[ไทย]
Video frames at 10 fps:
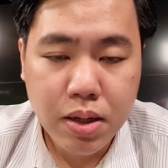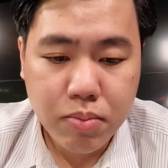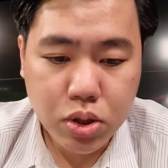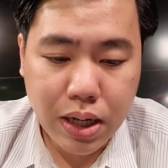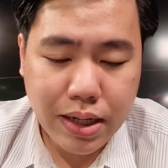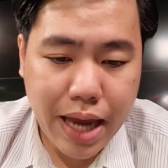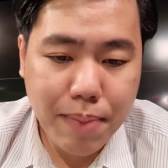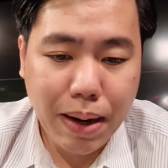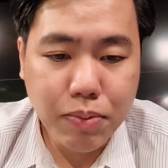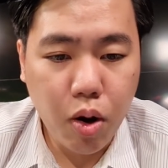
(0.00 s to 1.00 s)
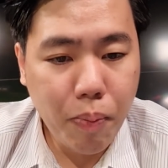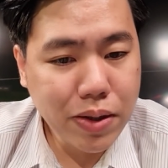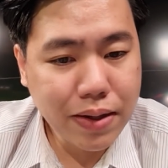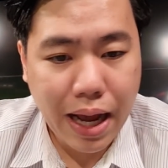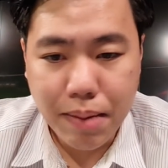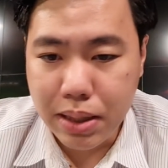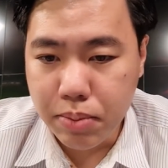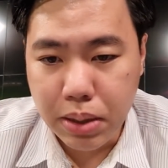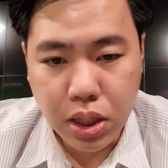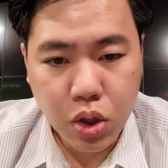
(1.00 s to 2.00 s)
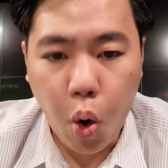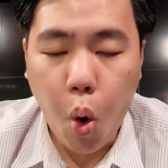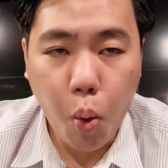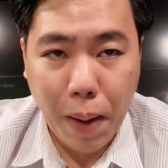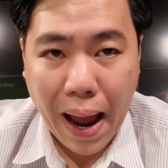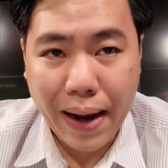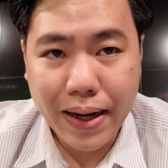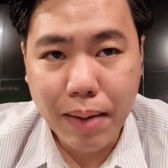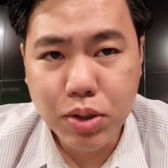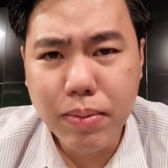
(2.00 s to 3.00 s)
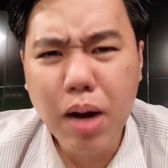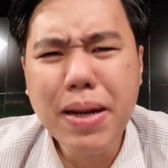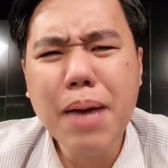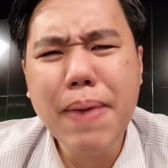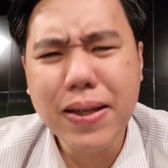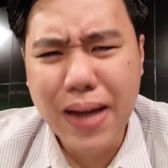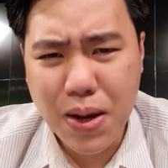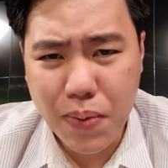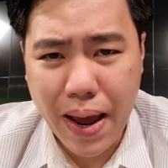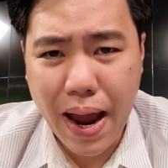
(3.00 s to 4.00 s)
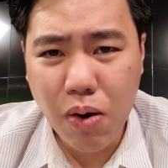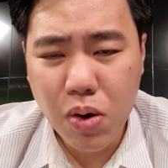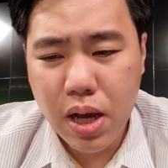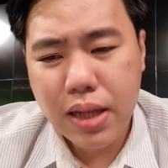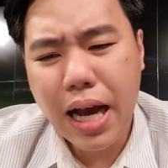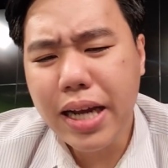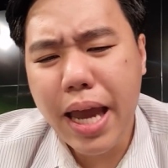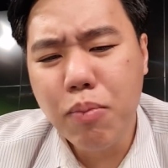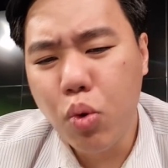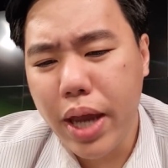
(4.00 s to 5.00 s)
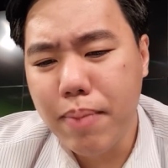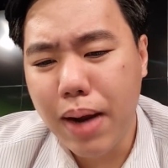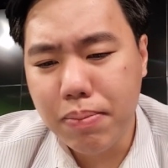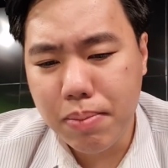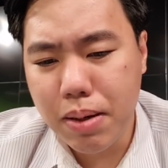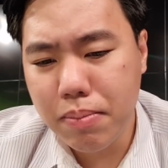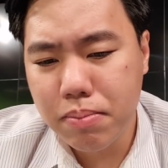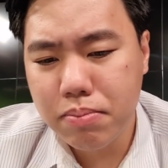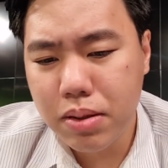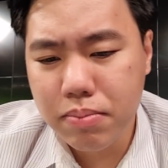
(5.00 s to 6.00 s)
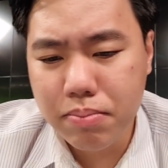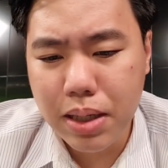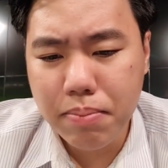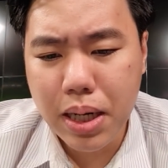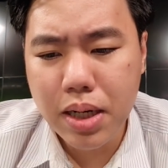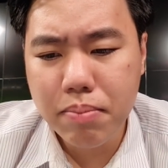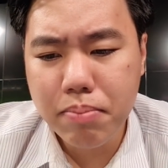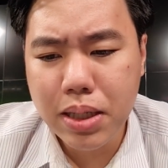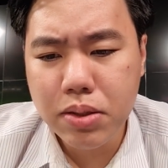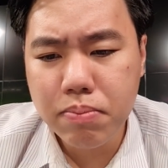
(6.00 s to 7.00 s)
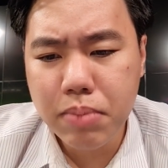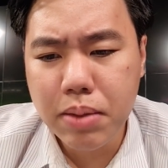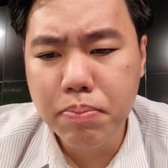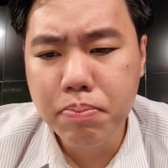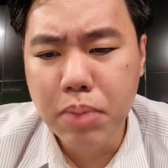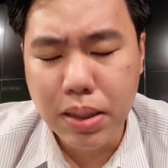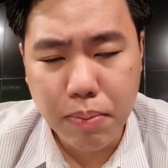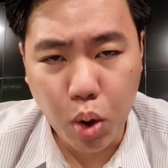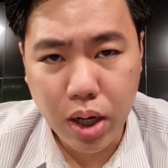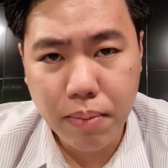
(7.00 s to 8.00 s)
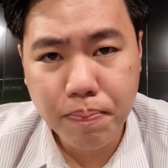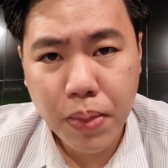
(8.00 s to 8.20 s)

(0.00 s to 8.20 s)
เพราะฉะนั้นเกมรับของปีศาจแดงนี่มันมึนงงมากเลยครับซึ่งมันก็ไม่น่าแปลกใจอยู่แล้ว ทั้งเกมลุกเกมรับมันมันมันมันมันมันมึนไปหมดอะ